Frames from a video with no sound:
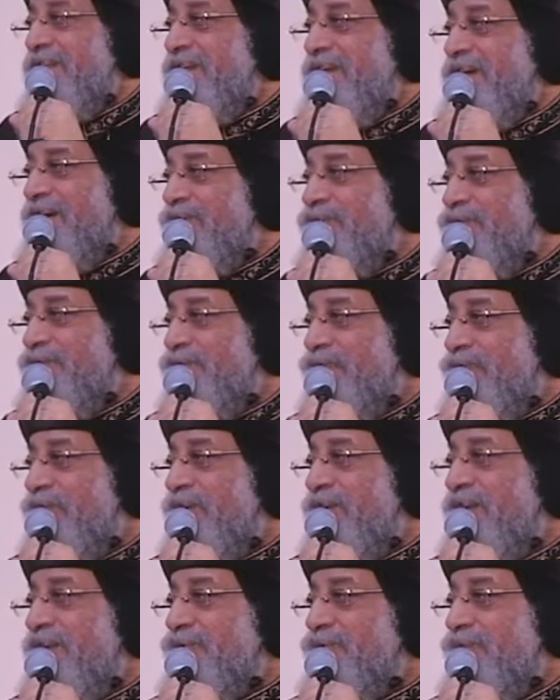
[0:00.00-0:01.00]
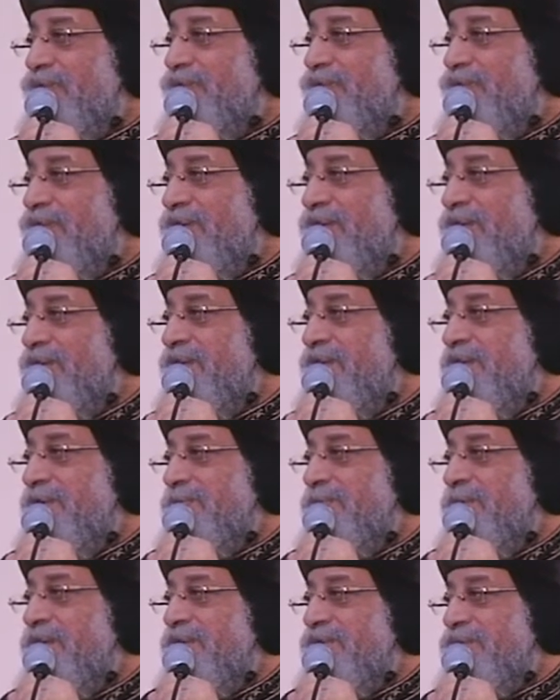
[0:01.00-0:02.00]
انا اخد سؤالك واقول ايه
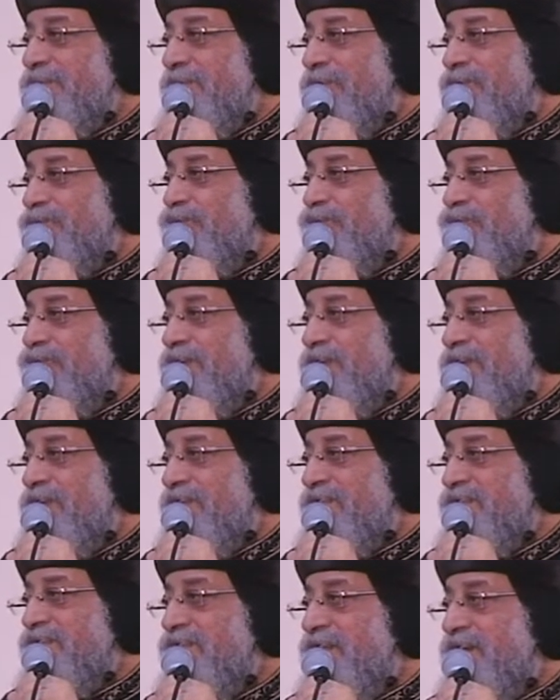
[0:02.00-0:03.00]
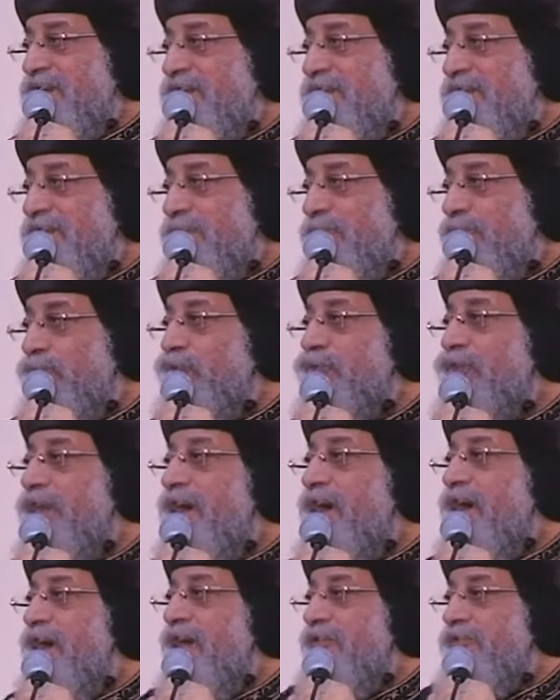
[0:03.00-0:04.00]
بقت مسؤوليتنا
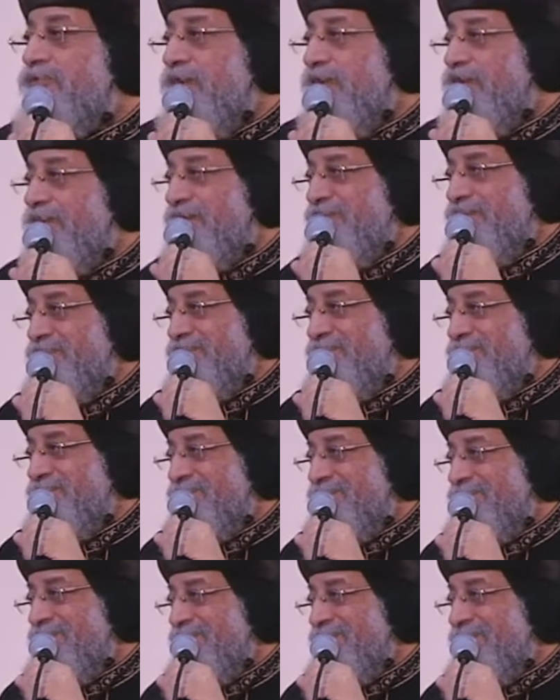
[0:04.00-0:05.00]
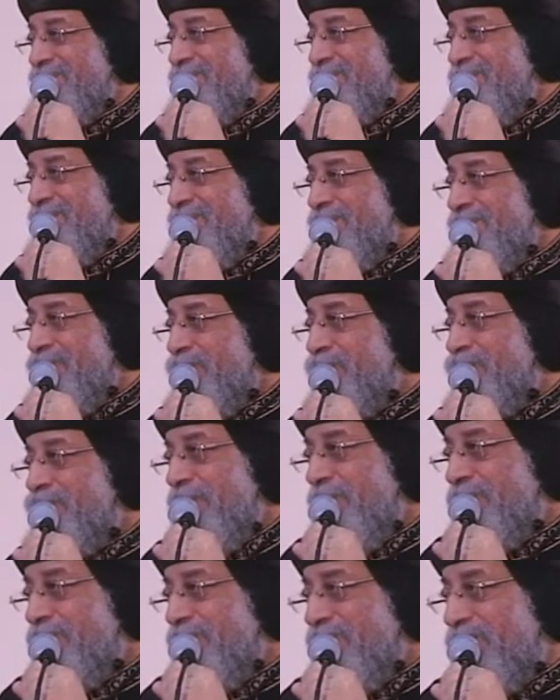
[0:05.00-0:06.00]
مضاعفه
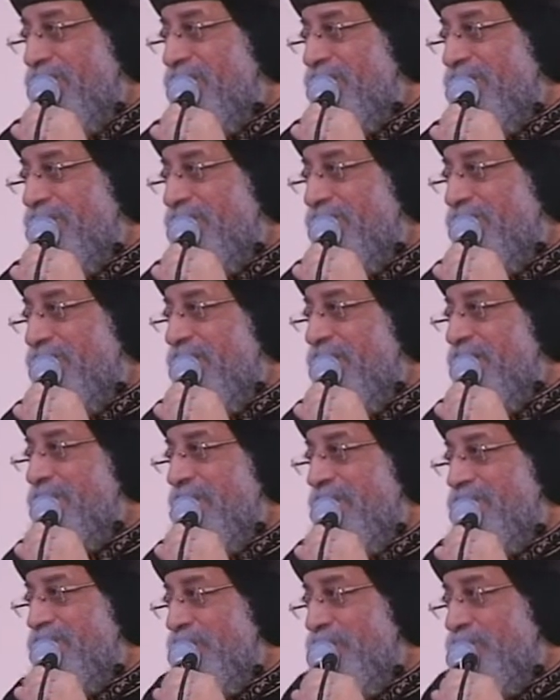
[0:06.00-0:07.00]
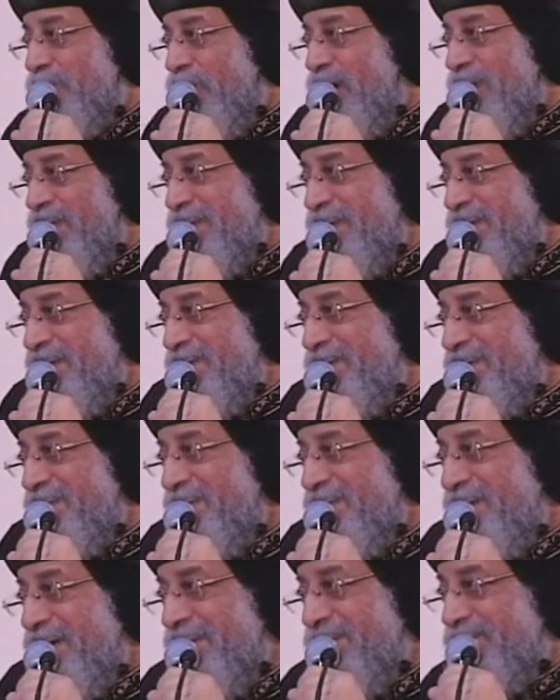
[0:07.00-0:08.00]
قدسك ذكرت في كلامك في معاناه
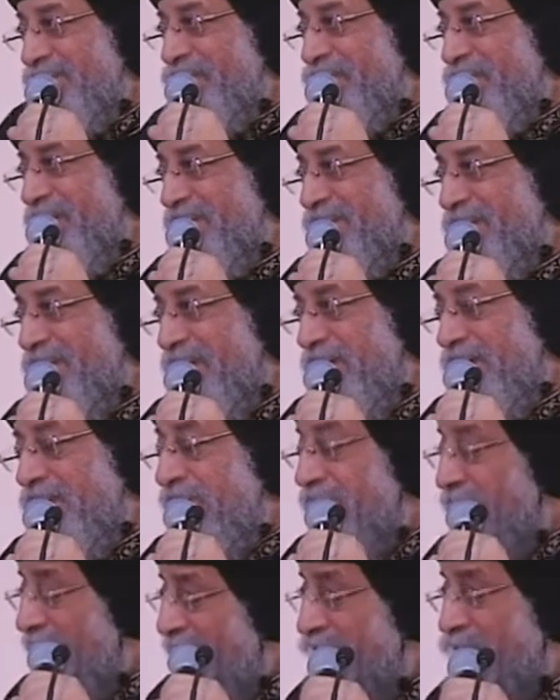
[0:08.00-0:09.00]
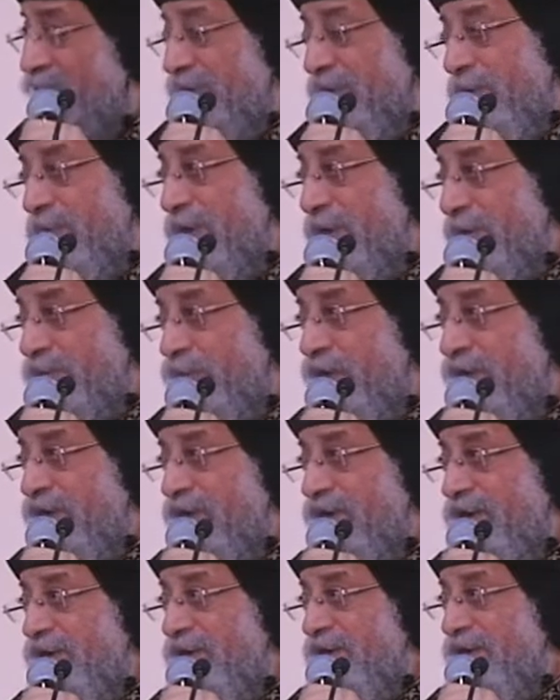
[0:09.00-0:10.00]
عند اولادنا ايوه طبعا
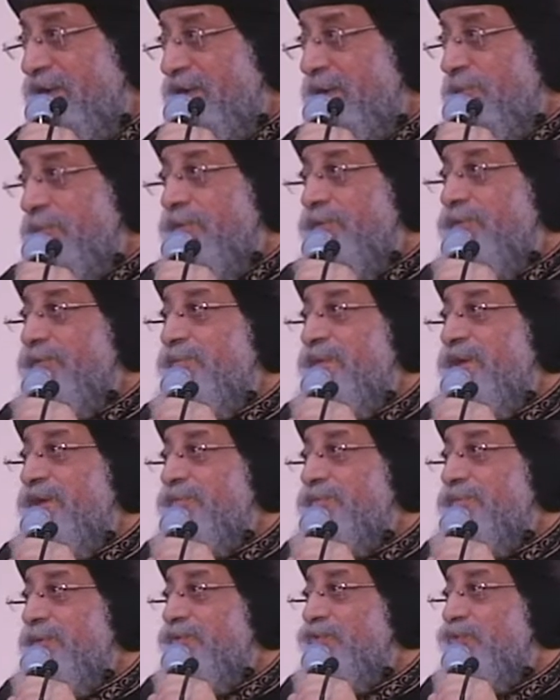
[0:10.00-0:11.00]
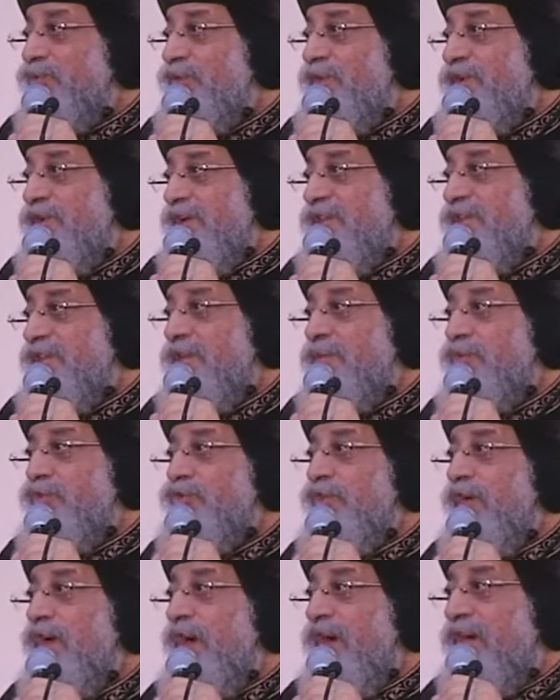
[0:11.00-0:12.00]
معاناه بس بقت مسؤولياتنا
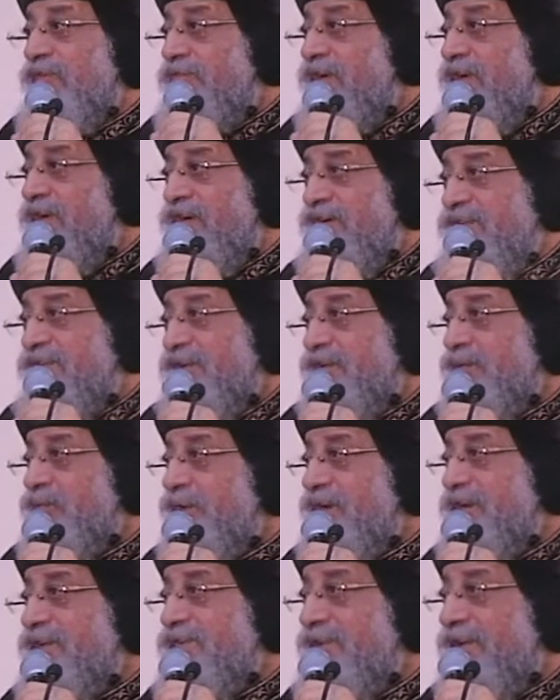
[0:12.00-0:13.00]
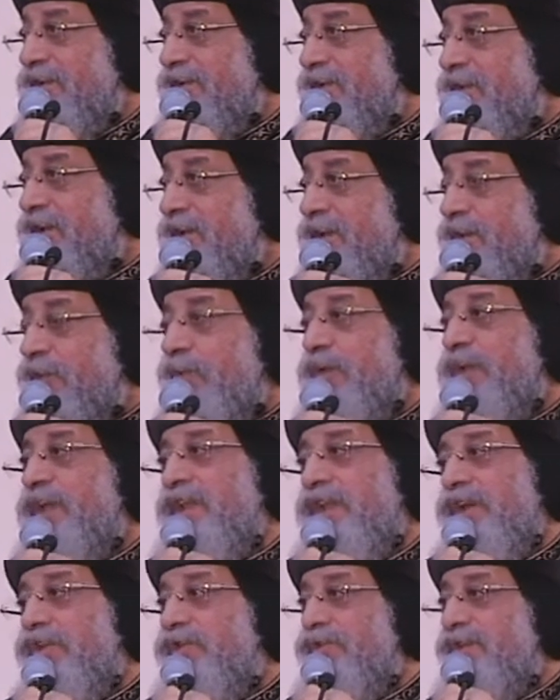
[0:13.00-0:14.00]
مضاعفة أكثر وأكثر
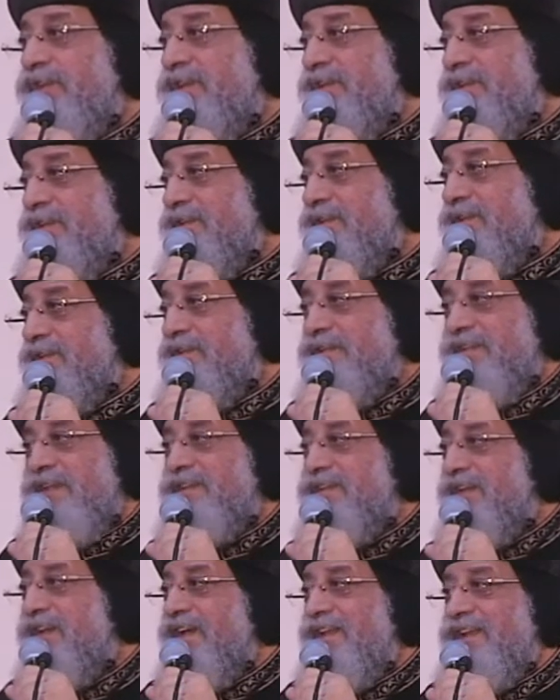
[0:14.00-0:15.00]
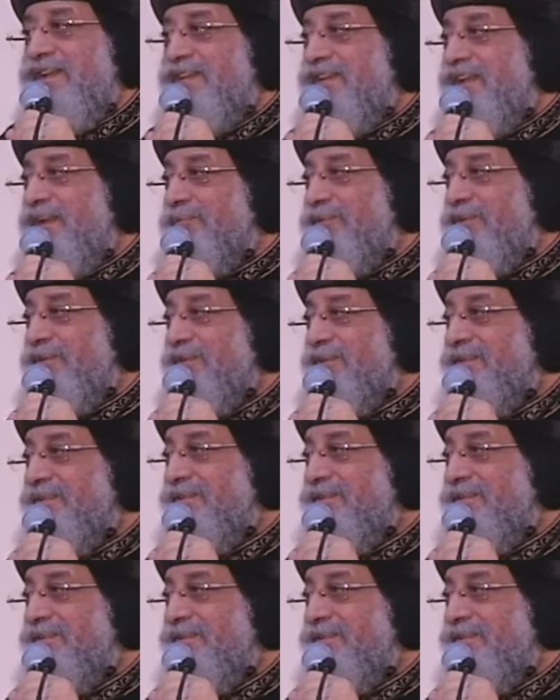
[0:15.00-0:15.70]
وإلا قول لي دانيال النبي